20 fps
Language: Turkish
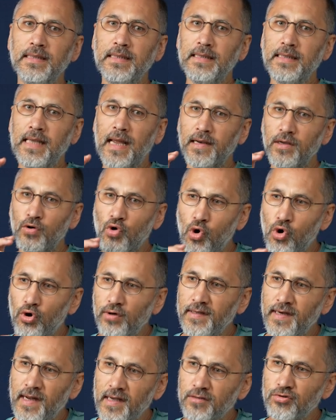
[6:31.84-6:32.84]
yani
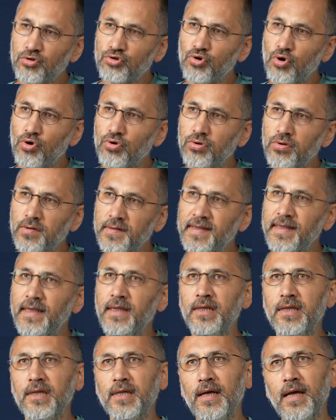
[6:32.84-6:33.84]
koordinasyon
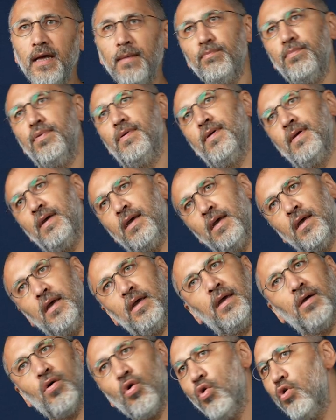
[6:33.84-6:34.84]
deyince hep
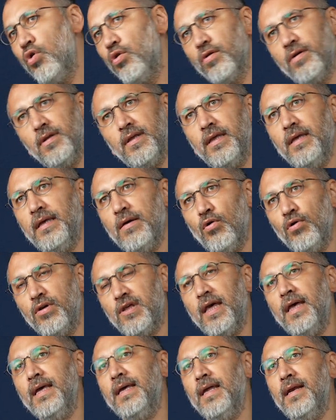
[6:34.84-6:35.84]
o
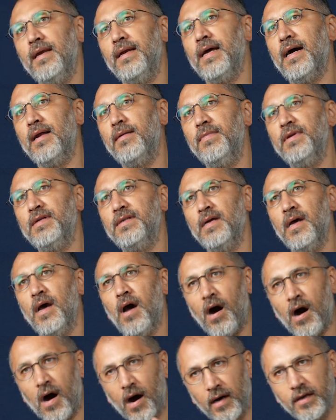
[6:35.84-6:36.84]
şey gelir yani bir
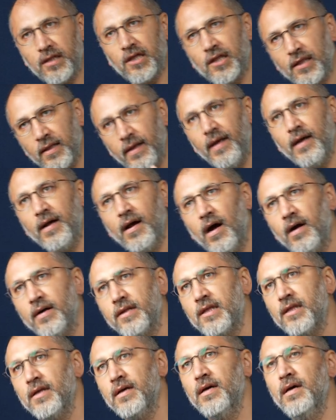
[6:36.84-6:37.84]
harçlara
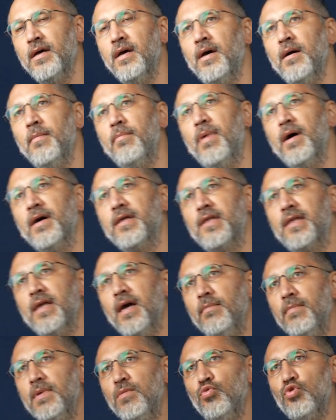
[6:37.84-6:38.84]
karşı
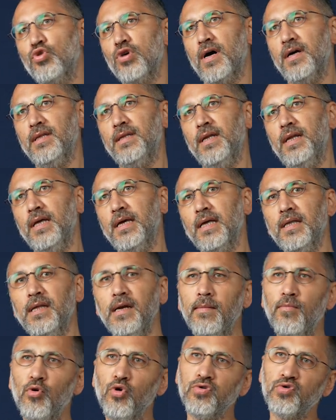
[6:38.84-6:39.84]
başlayan bir mücadele gelir
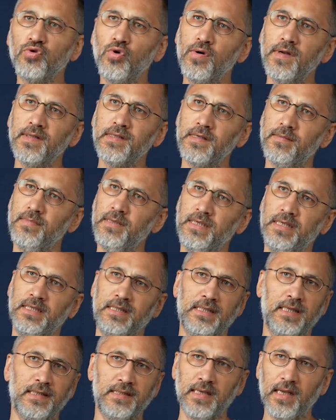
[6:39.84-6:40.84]
ama o sonra tabii
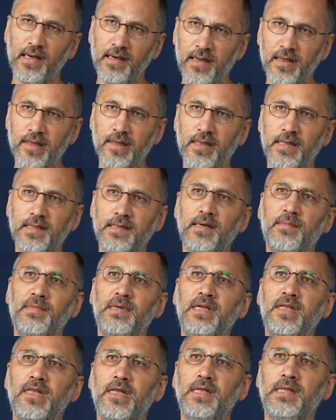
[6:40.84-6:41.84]
kitleselleşti
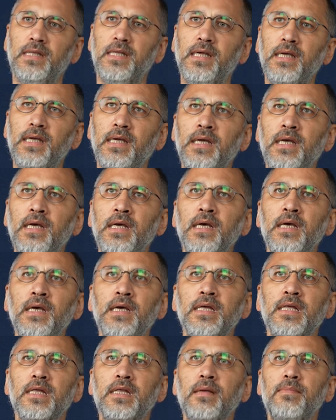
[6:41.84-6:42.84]
zaman içinde.
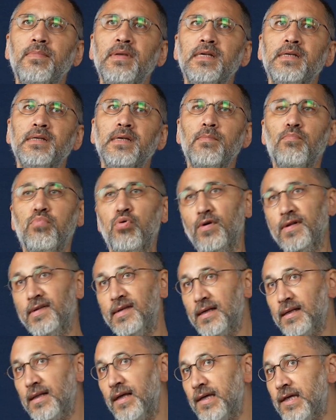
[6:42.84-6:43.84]
İşte bir
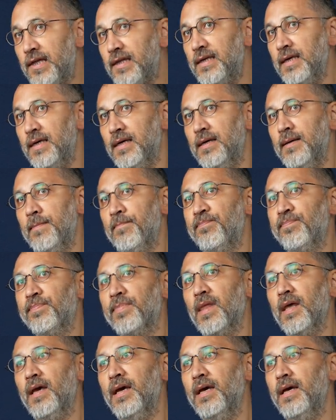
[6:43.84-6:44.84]
politikleşti.
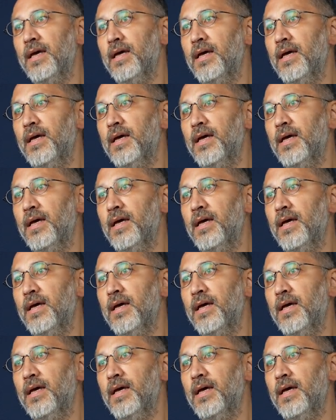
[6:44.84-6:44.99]
E,